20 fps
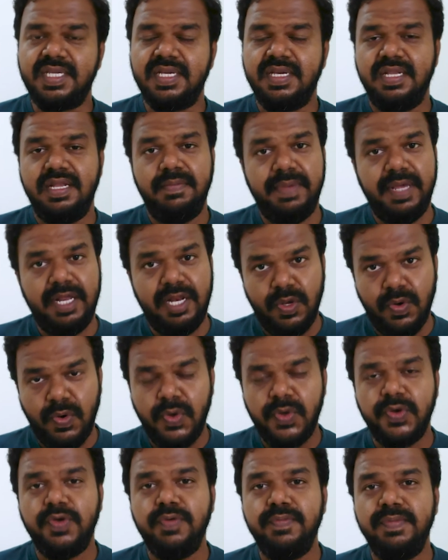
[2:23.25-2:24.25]
நம்ம
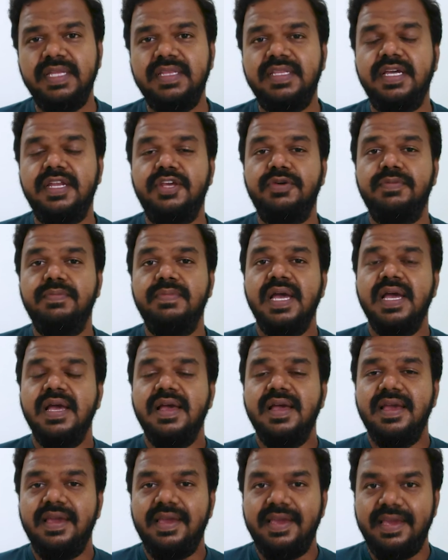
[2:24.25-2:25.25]
எல்லோருக்குமே தெரியும்
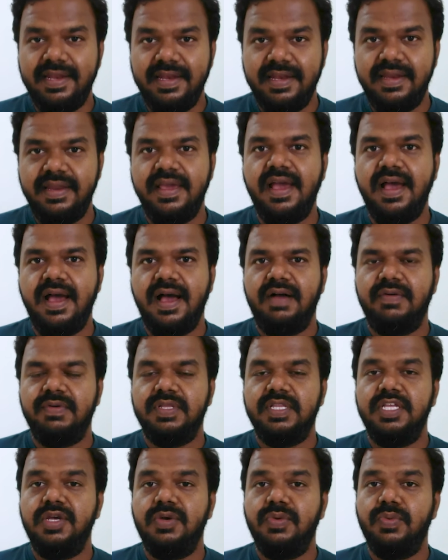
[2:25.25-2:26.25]
இந்தியா
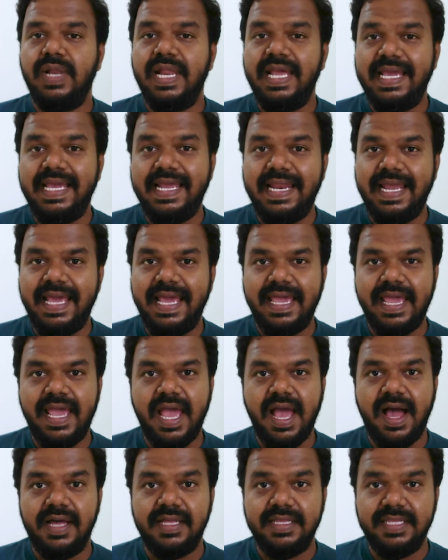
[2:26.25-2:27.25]
வந்து உலகிலேயே
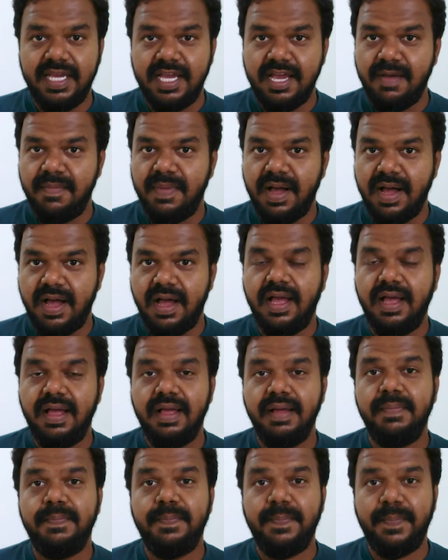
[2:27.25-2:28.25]
அதிகமாக
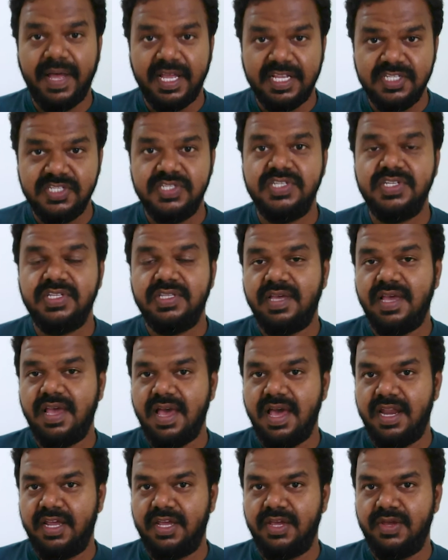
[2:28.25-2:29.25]
பஞ்சு
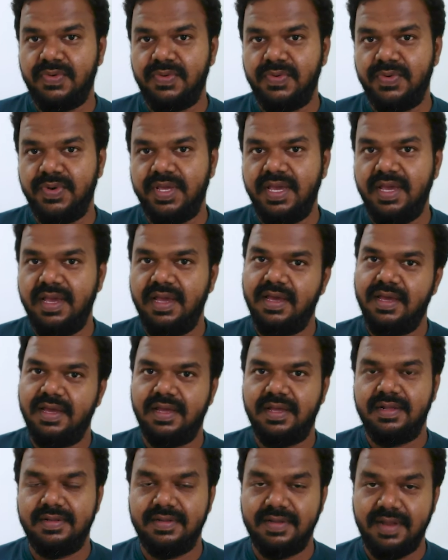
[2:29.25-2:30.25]
தயாரிக்கக்கூடிய
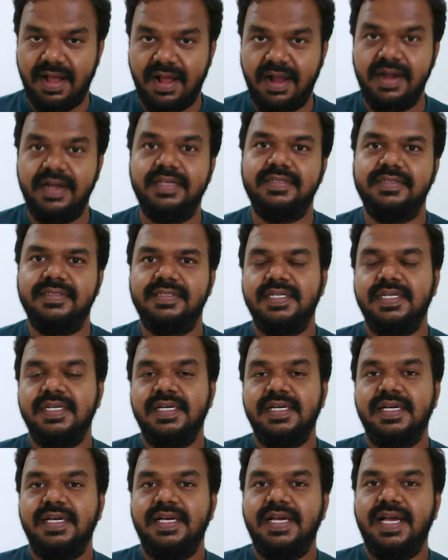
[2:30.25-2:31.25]
நாடு
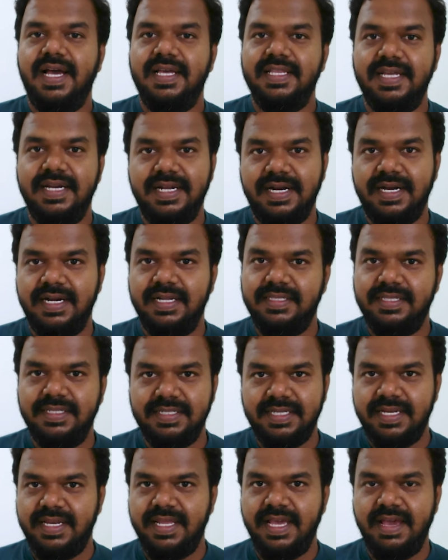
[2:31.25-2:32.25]
அதற்கு அடுத்து
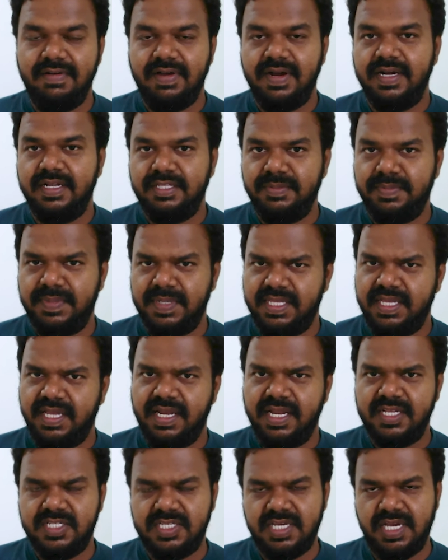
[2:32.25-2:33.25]
இந்தியாவுக்கு அடுத்து
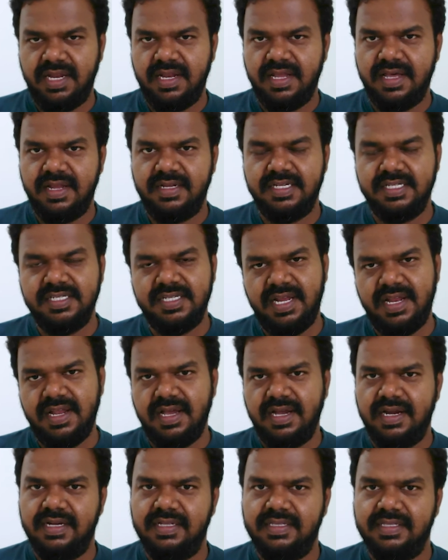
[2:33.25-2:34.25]
பார்த்தீங்கன்னா சைனா இருக்குது
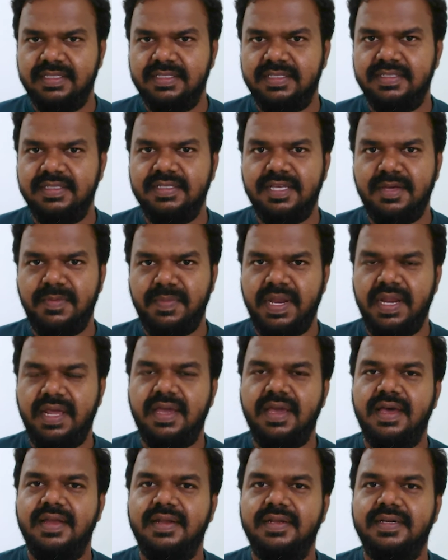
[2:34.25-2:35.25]
சைனாவுக்கு அடுத்தது
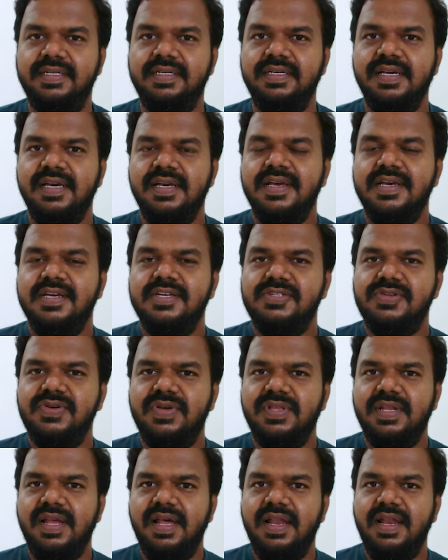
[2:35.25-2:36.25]
அமெரிக்கா இருக்குது ஸோ
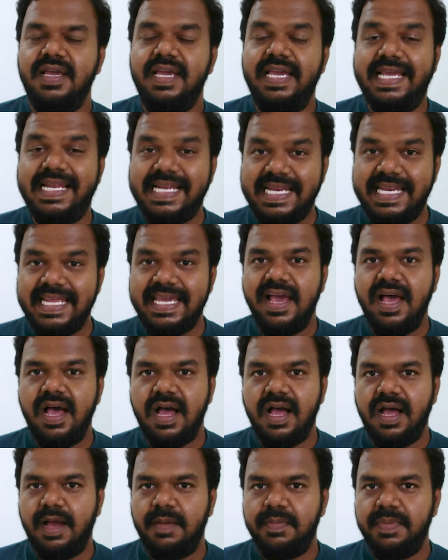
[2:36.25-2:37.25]
அதனால் இந்தியா
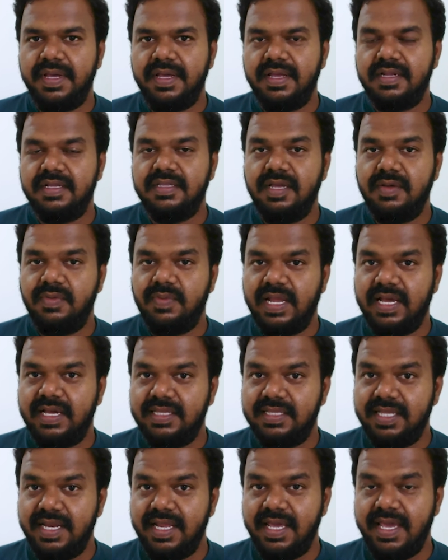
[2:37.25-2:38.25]
அப்படிங்கிறது தான்
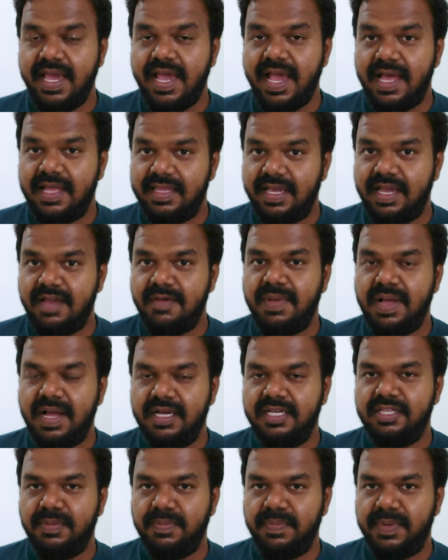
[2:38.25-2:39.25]
உலகத்திலேயே
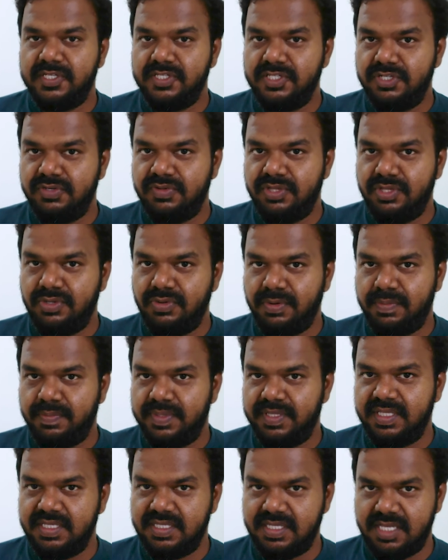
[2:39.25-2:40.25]
அதிகமாக இந்த பஞ்சு வந்து
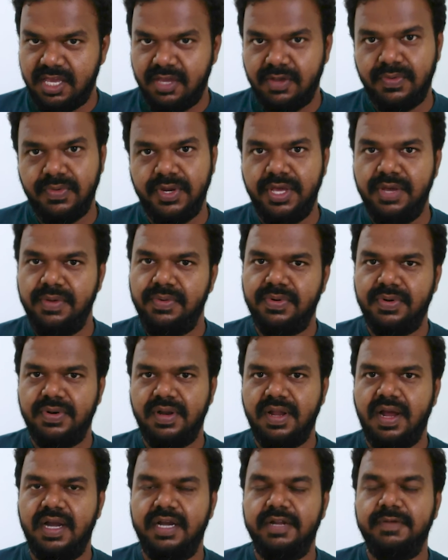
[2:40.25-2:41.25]
உற்பத்தி செய்யக்கூடிய ஒரு
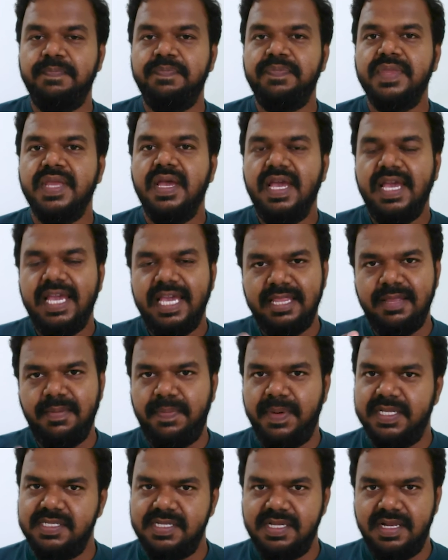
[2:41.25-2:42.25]
நாடு இந்த
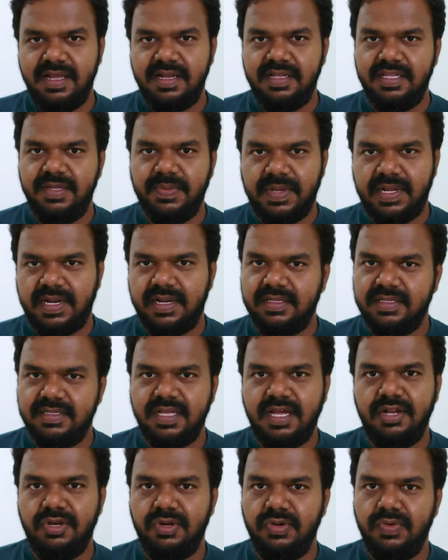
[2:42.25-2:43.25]
பஞ்சிலிருந்து வர்றது
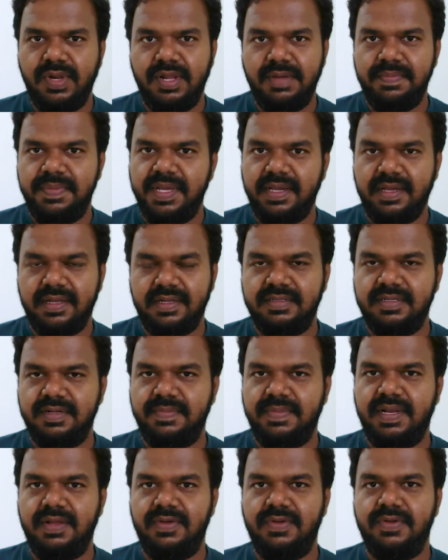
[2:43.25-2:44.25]
தான் நூல் அப்படிங்கிறது
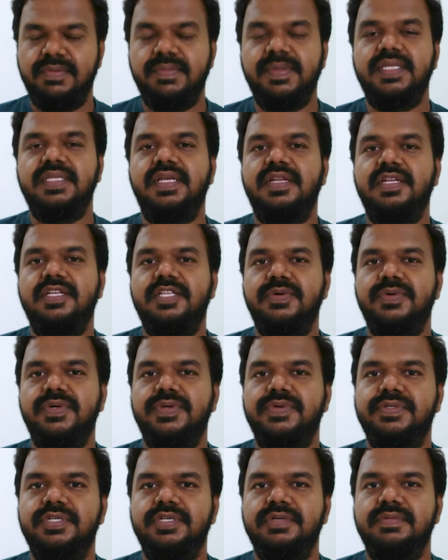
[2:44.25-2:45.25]
நம்ம எல்லோருக்குமே தெரிந்த ஒரு
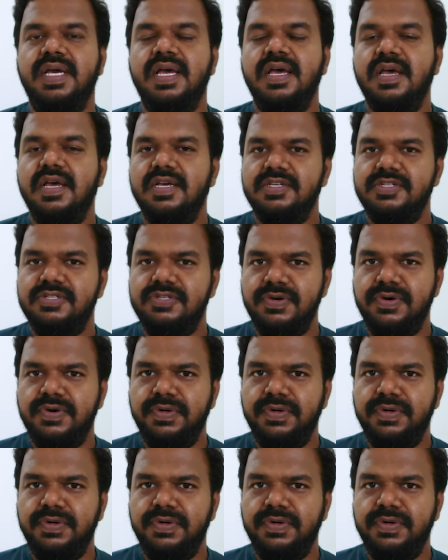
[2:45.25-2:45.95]
விஷயம் ஸோ